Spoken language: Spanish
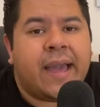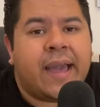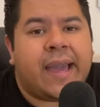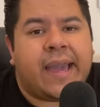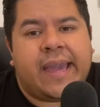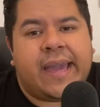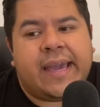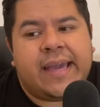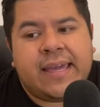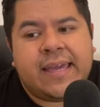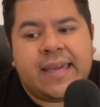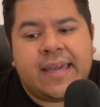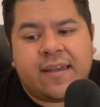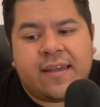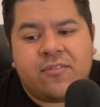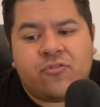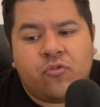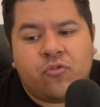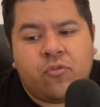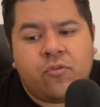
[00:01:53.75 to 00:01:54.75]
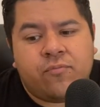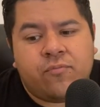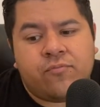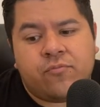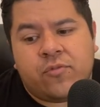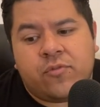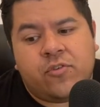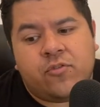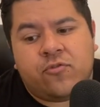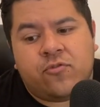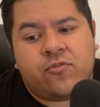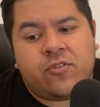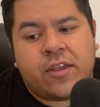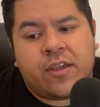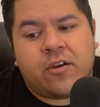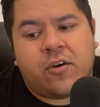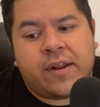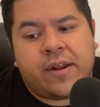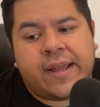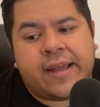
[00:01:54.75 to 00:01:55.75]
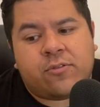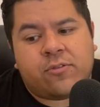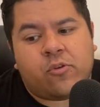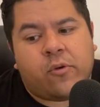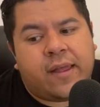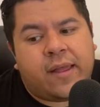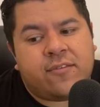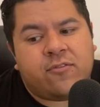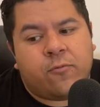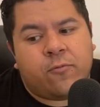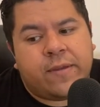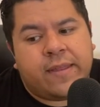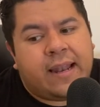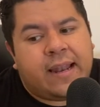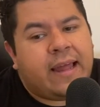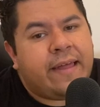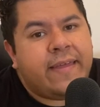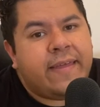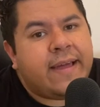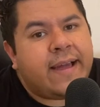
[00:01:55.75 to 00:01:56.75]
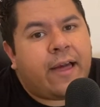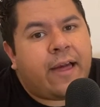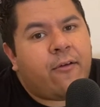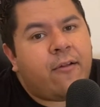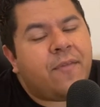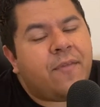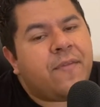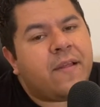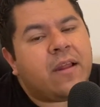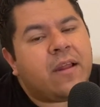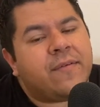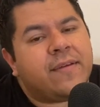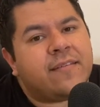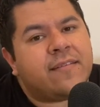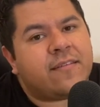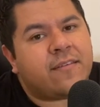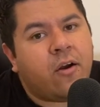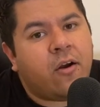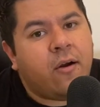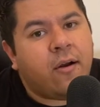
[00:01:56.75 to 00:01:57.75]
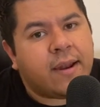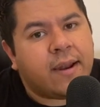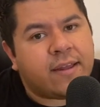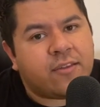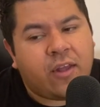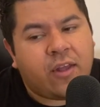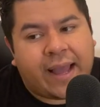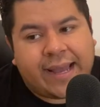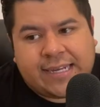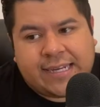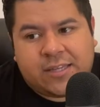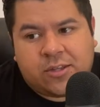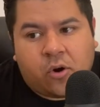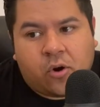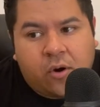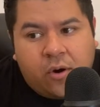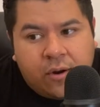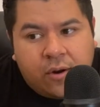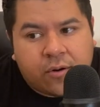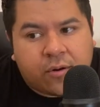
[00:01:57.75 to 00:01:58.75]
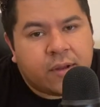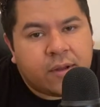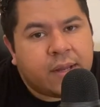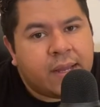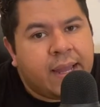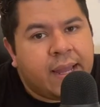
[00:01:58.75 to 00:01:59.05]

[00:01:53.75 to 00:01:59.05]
eh, y es un, y un señor que toda su vida la ha dedicado a la televisión, es actor.